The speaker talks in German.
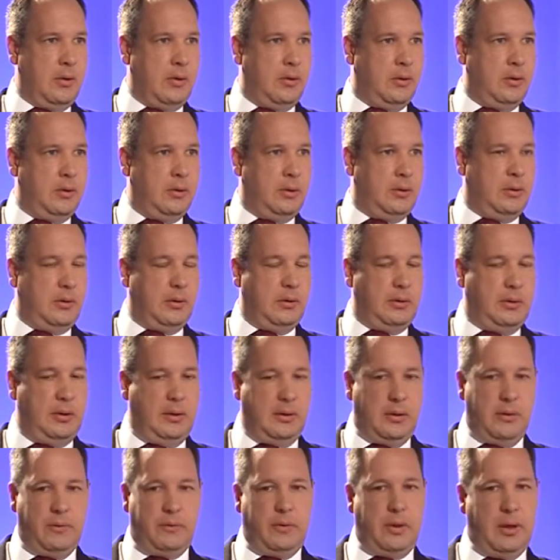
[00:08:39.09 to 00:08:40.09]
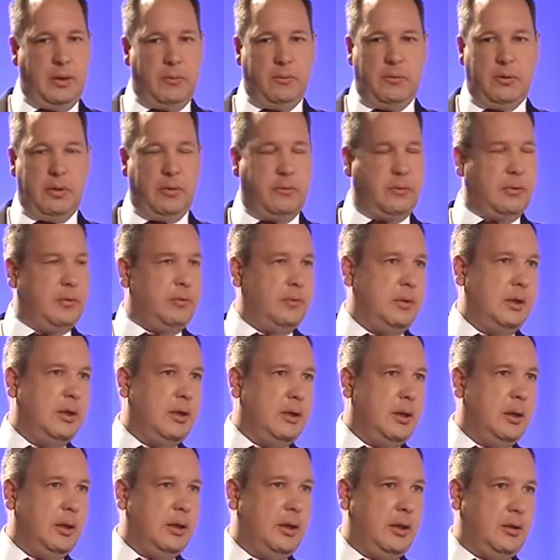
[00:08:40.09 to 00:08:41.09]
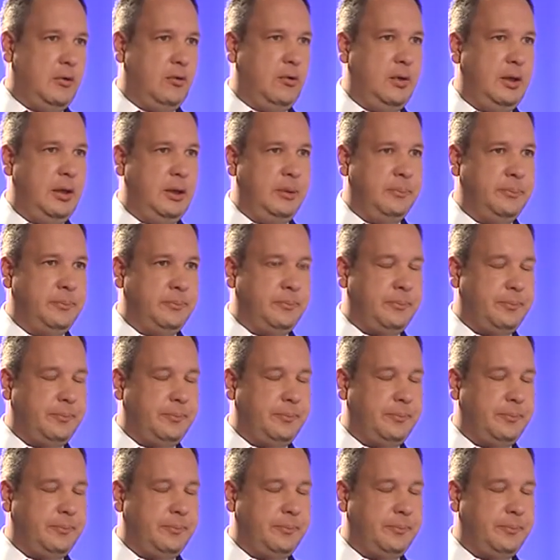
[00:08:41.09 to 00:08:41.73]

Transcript: Und dieser Fall wurde vor vier Jahren entschieden.